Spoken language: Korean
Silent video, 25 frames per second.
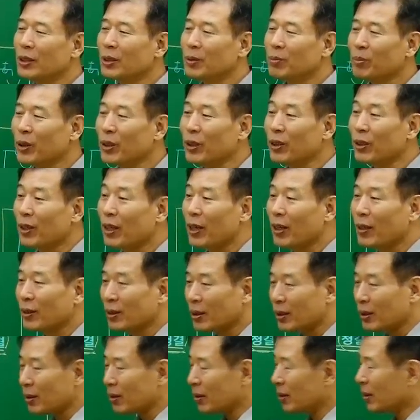뭐 이렇게
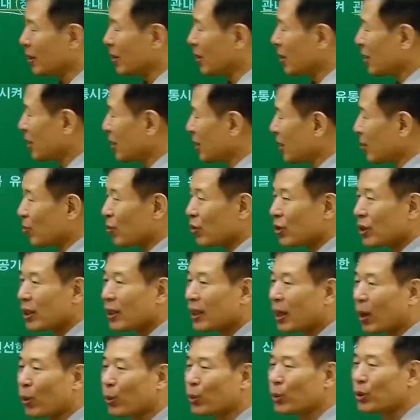해서 시험 문제
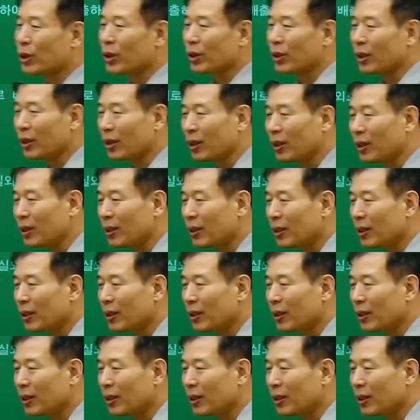나온 적이